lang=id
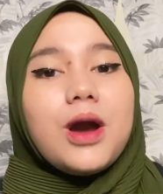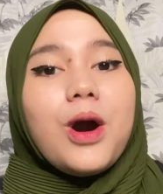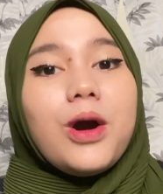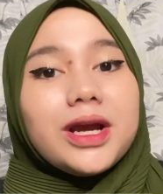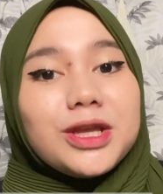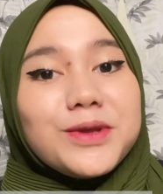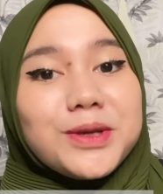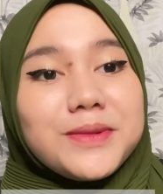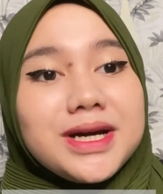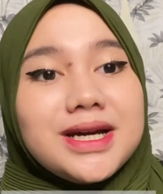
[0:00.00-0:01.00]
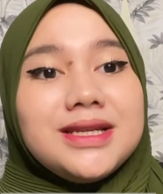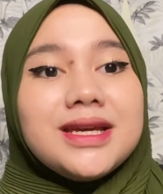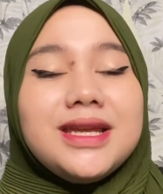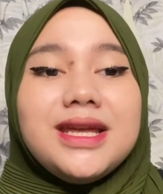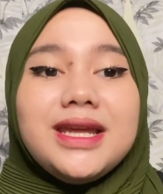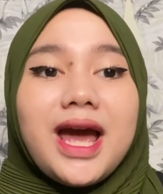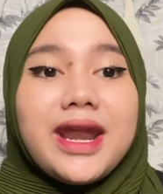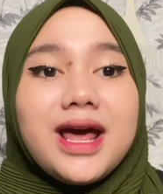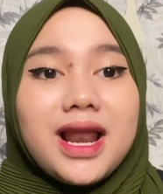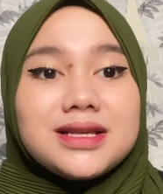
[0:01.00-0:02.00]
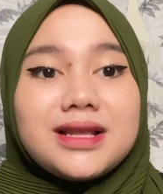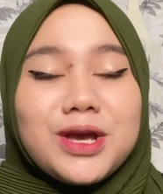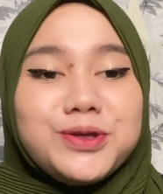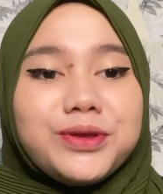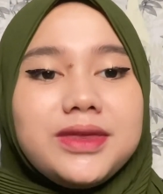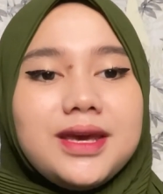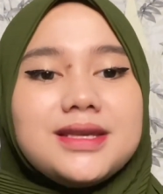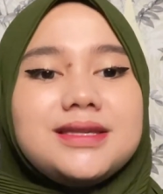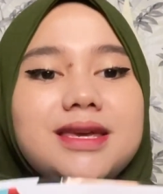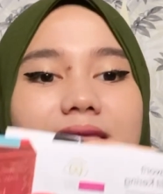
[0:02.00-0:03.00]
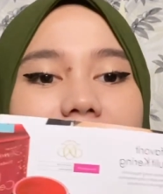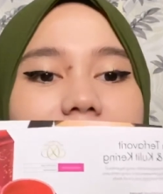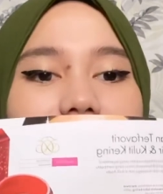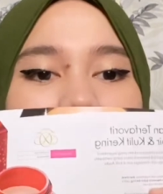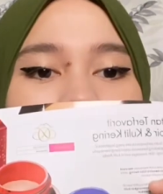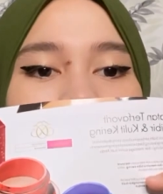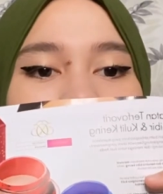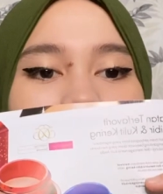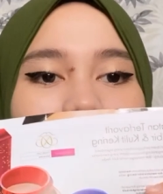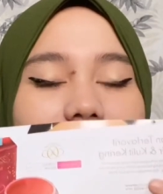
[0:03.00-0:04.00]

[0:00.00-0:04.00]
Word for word: Oke teman-teman, jadi ini adalah selanjutnya si Tender Care.